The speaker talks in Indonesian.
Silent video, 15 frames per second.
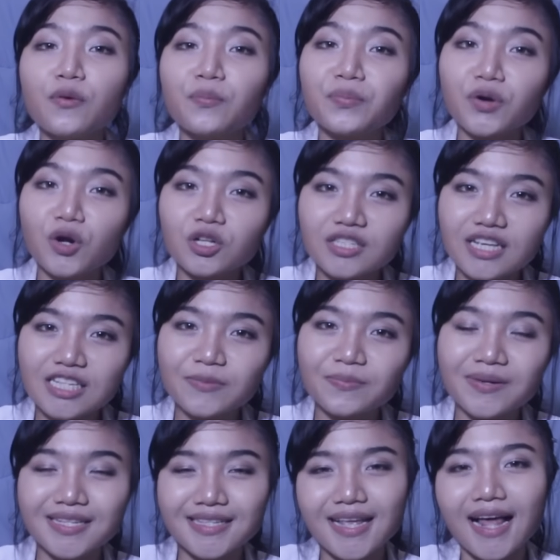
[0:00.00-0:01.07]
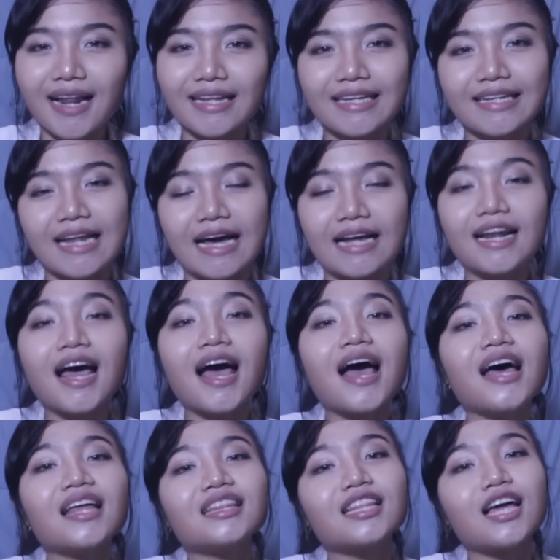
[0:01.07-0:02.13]
proses persalinan,
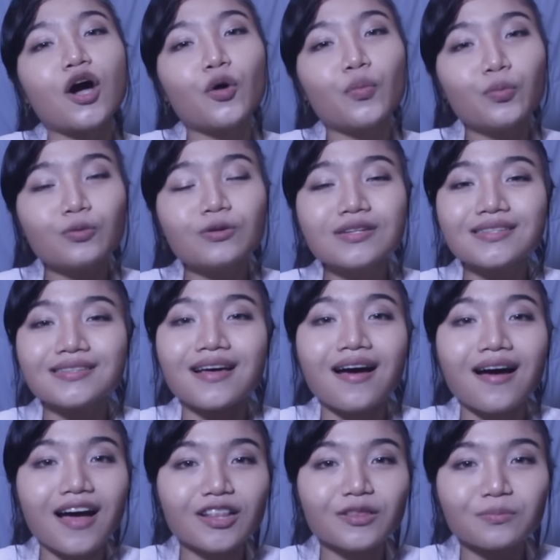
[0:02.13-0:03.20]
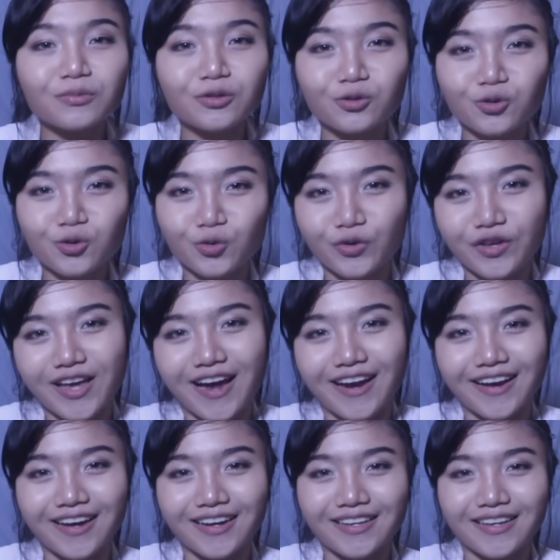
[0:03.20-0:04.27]
ataupun saat menyusui
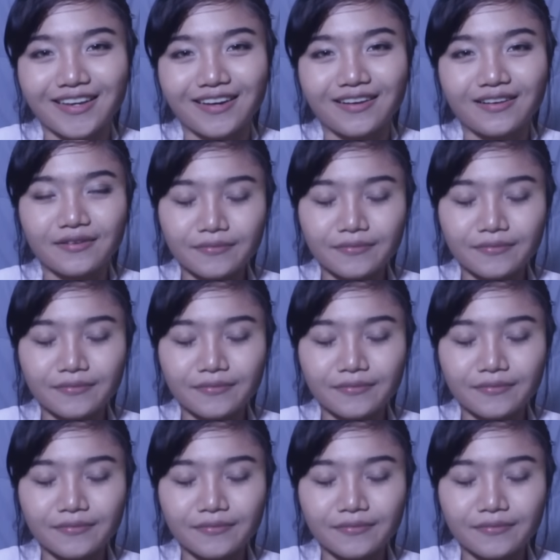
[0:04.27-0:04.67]
anaknya.